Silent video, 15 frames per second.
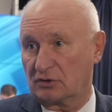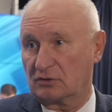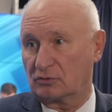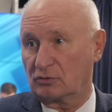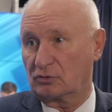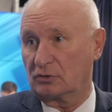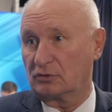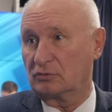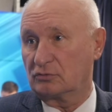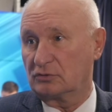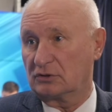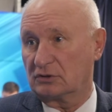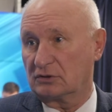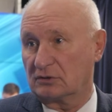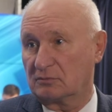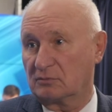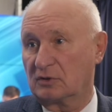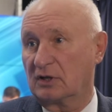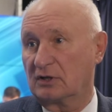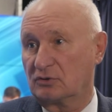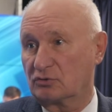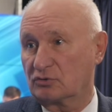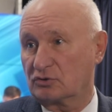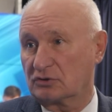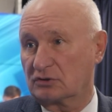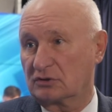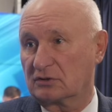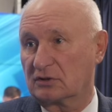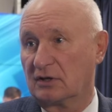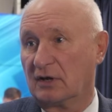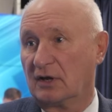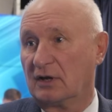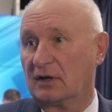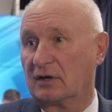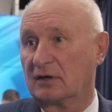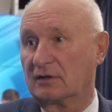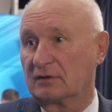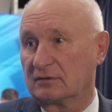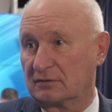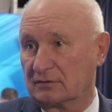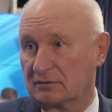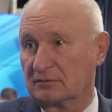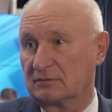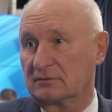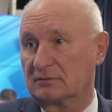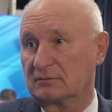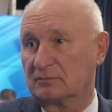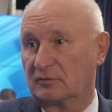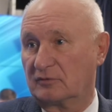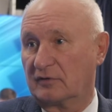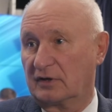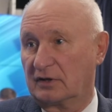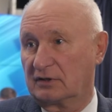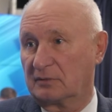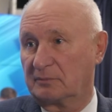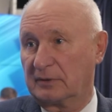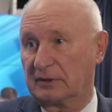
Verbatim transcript: И не только люди, и молодежь, и э, бывает и